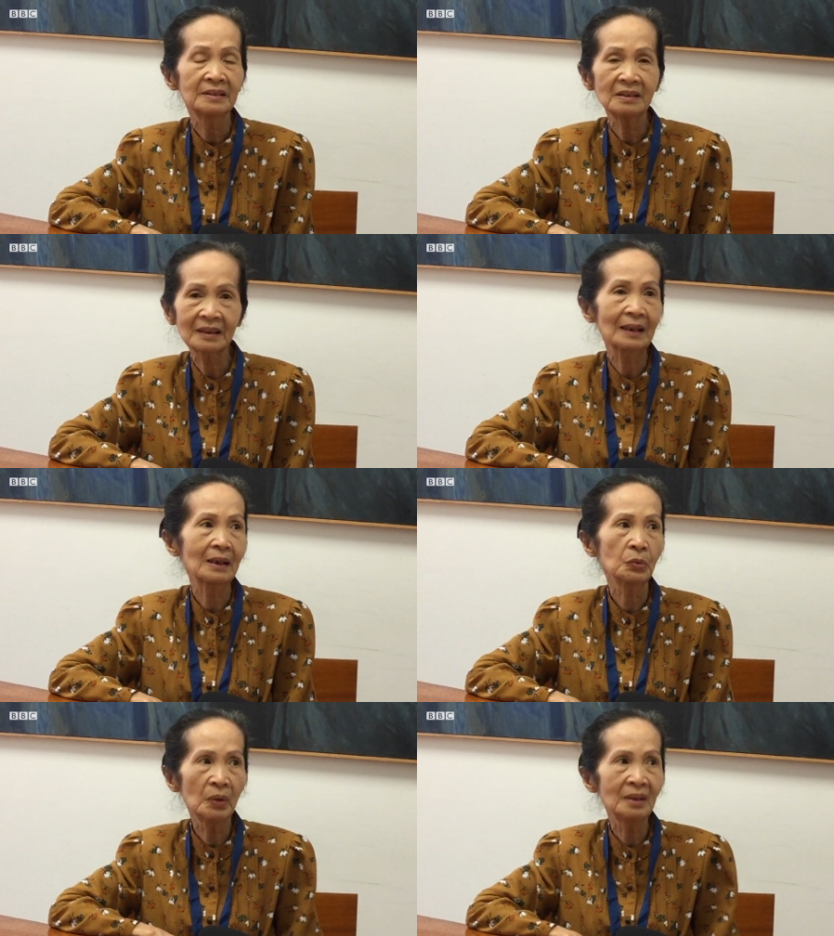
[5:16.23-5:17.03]
chưa kể
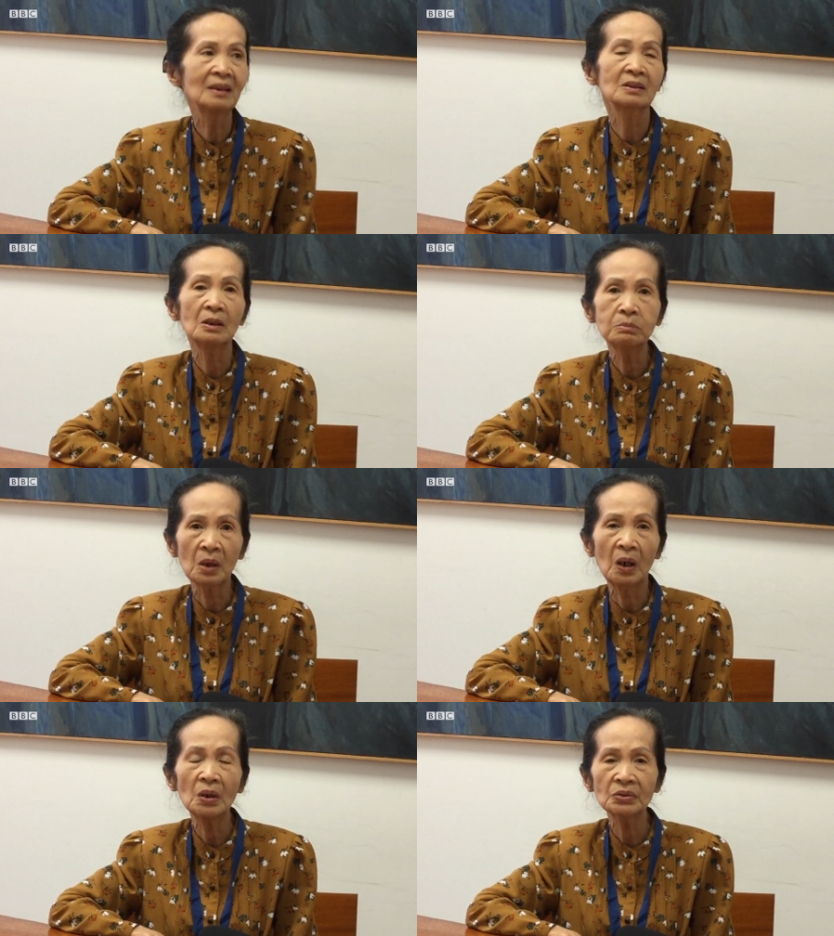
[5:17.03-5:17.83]
là nguồn lực không
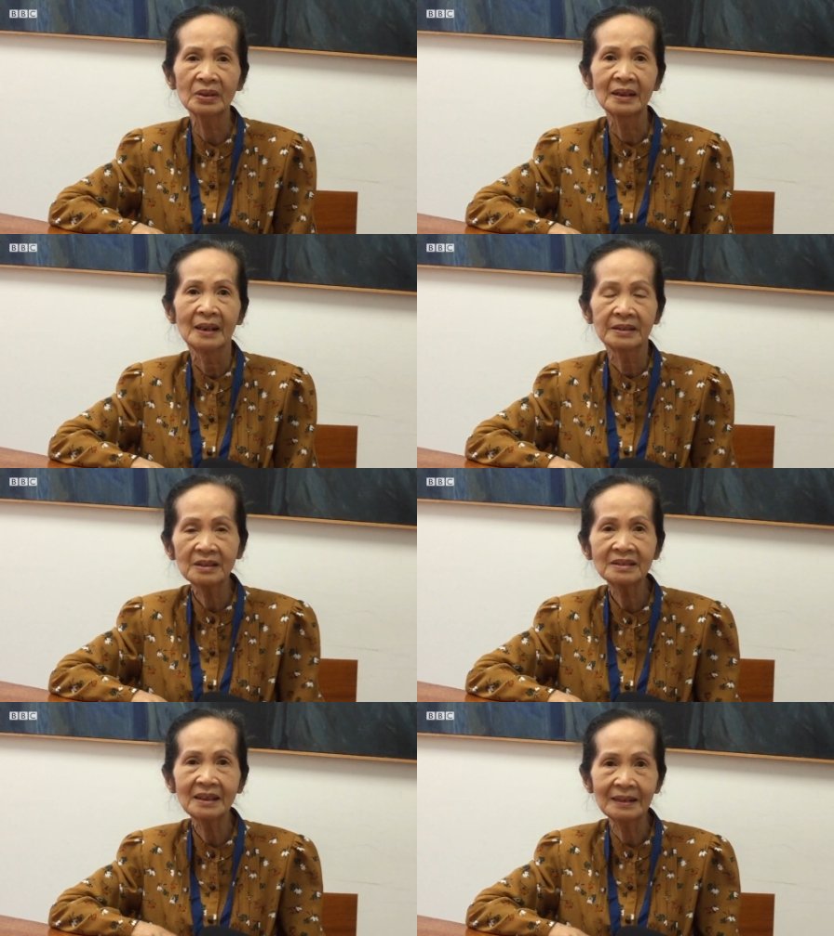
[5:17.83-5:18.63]
có rồi
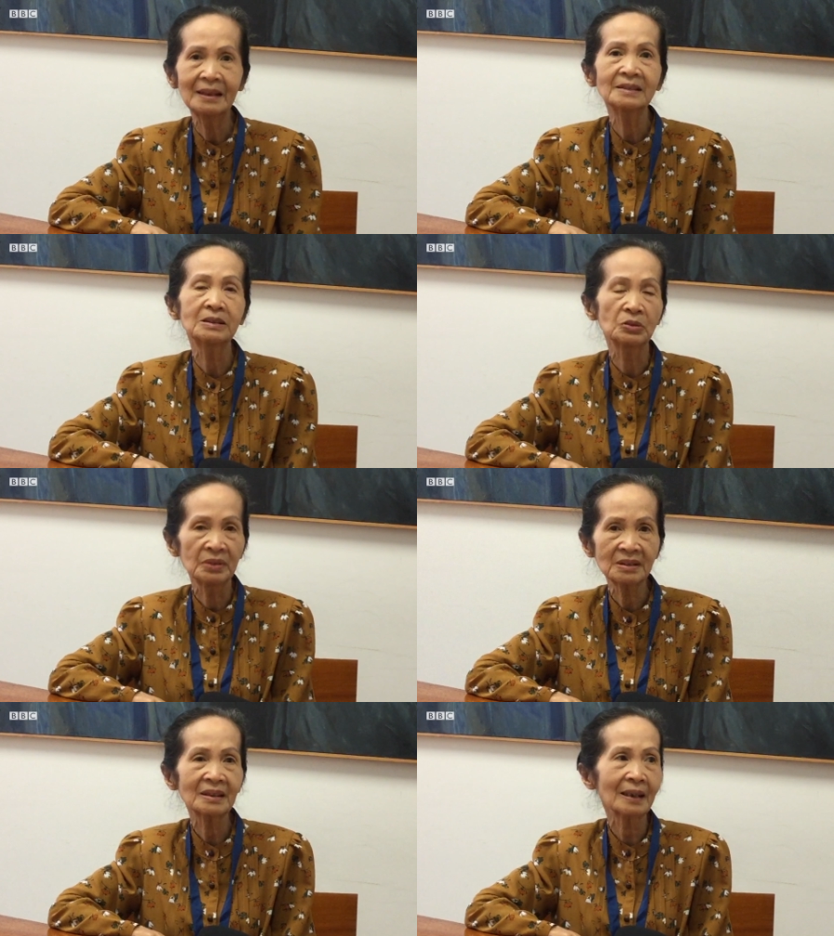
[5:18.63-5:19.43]
chưa gì đã chịu
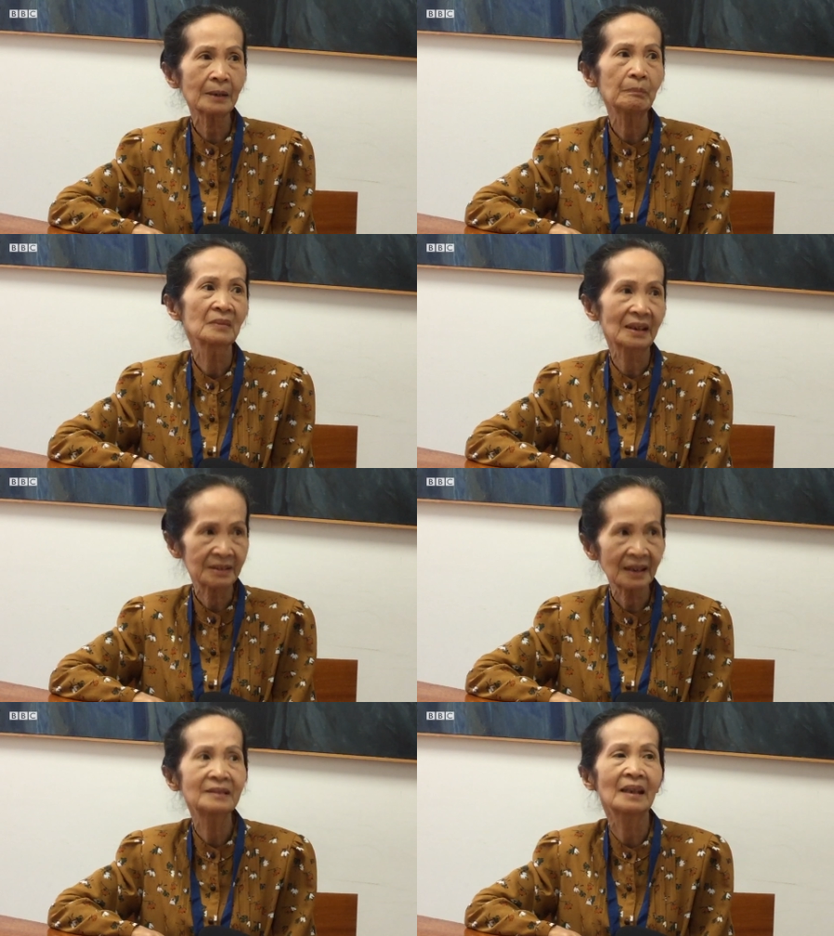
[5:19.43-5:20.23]
những sức ép cạnh
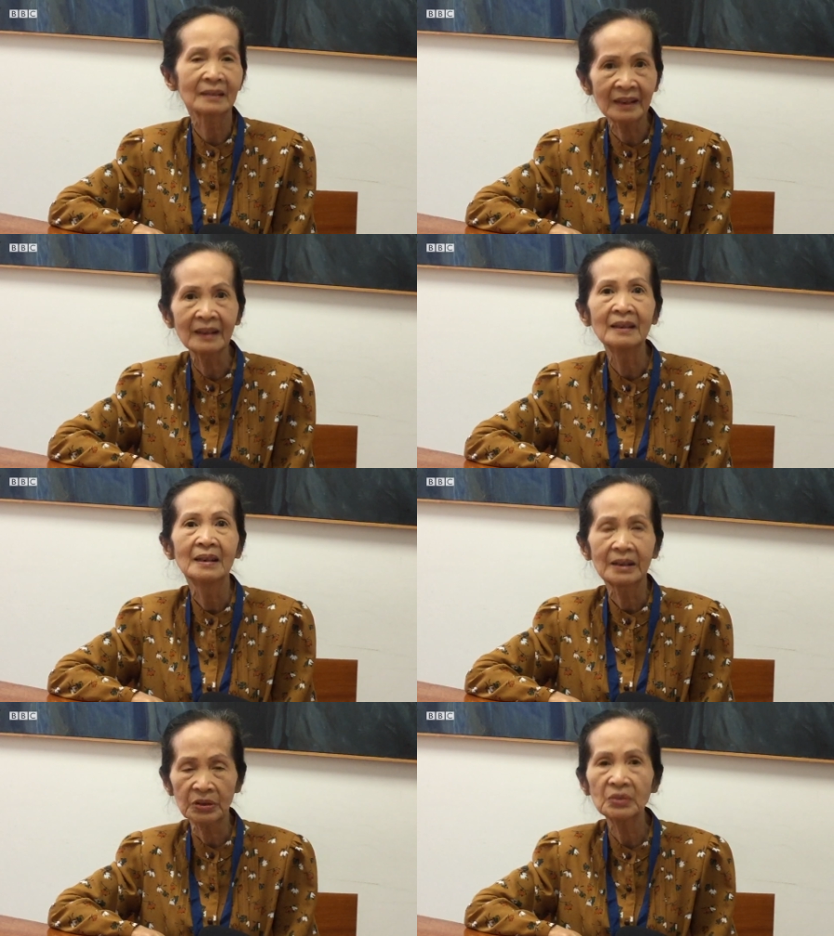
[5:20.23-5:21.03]
tranh nặng nề
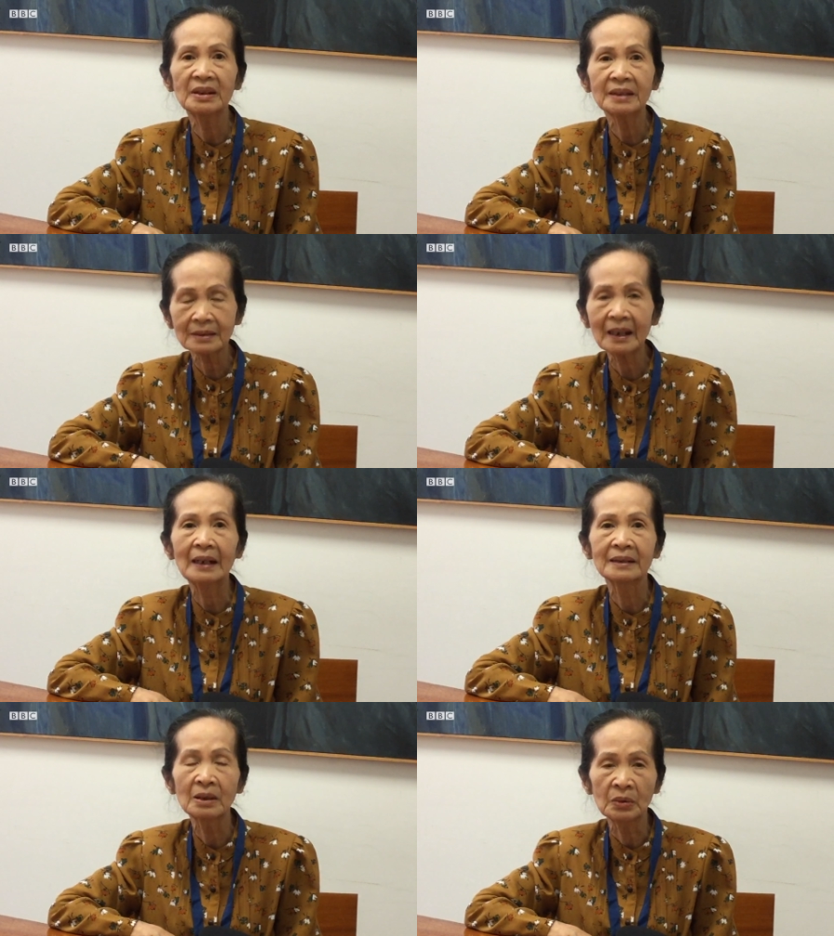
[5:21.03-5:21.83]
thì tôi nghĩ tất
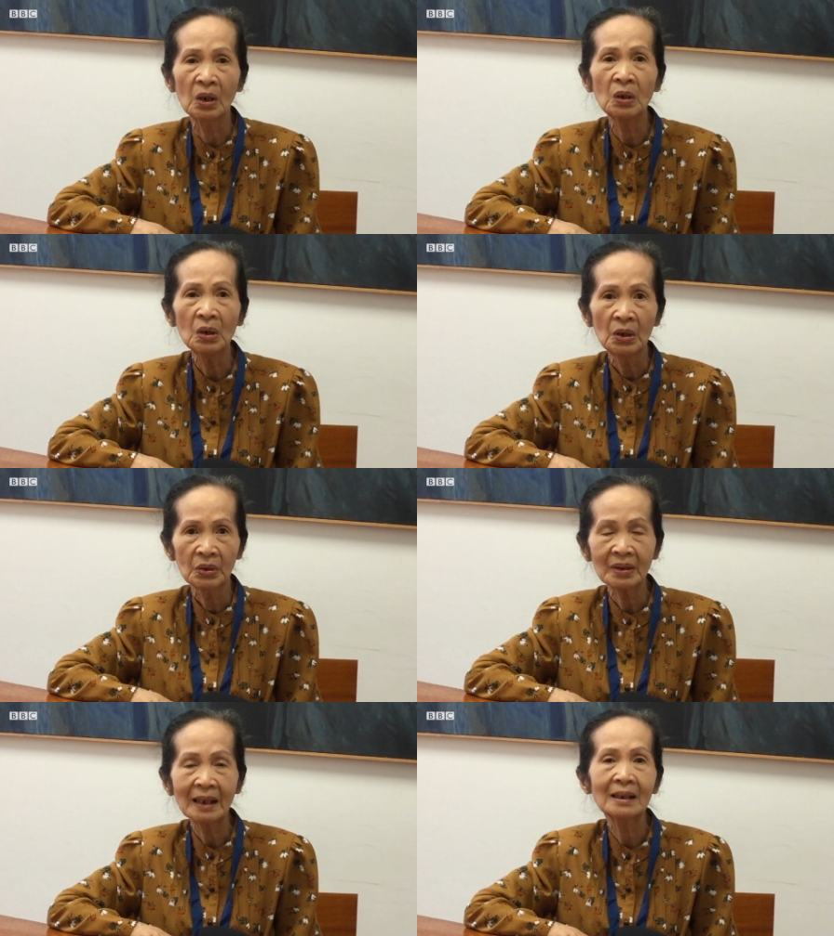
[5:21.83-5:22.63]
cả điều đó
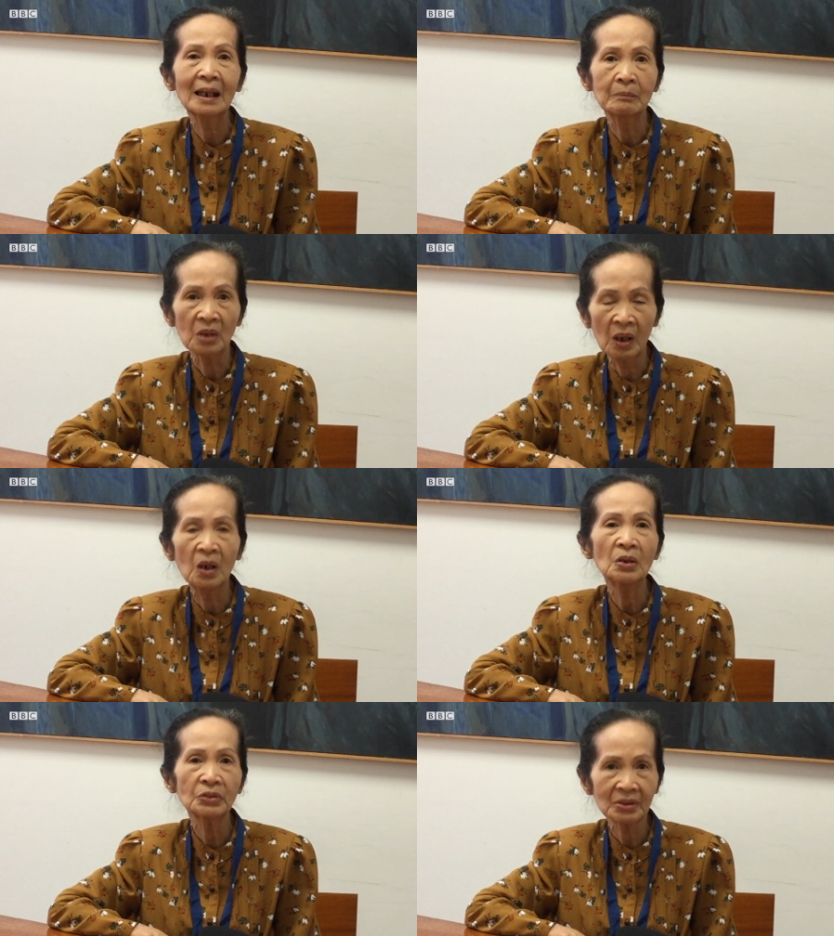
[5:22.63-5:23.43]
nó đang làm
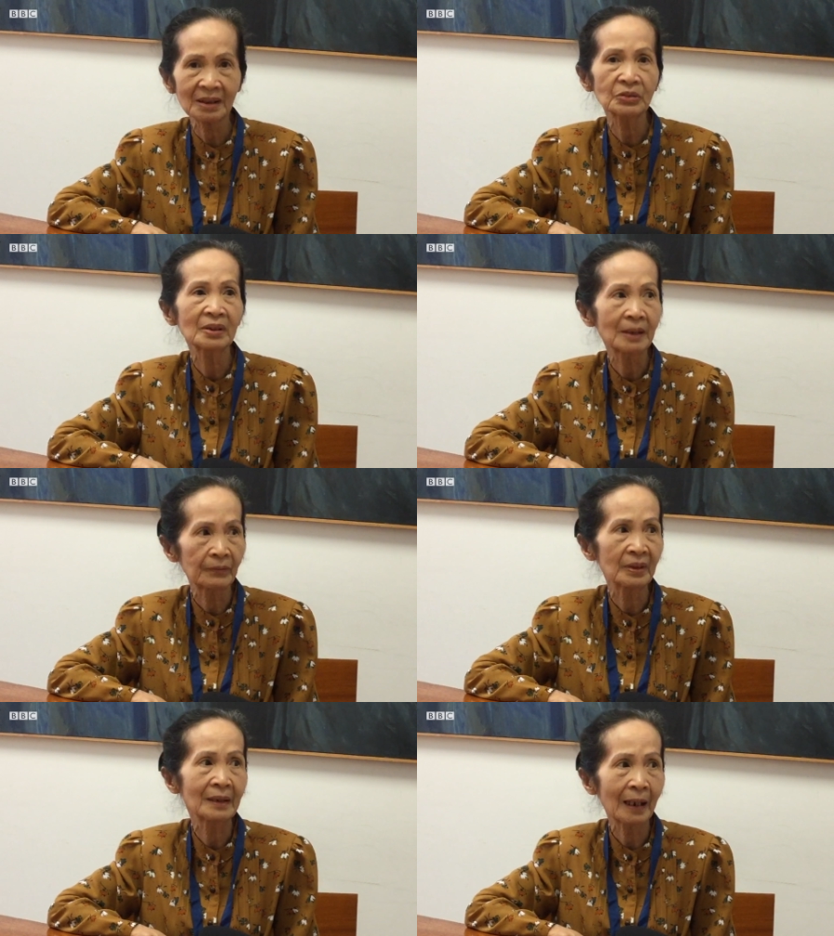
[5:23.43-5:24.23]
khó cho các doanh nghiệp
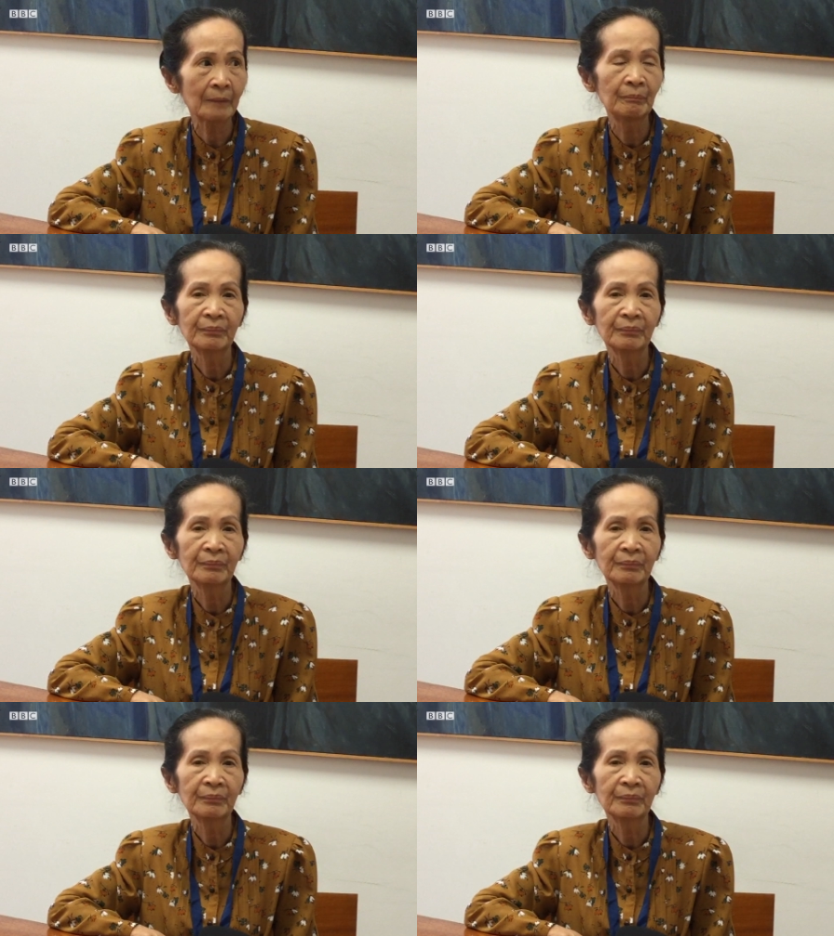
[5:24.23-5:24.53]
Việt Nam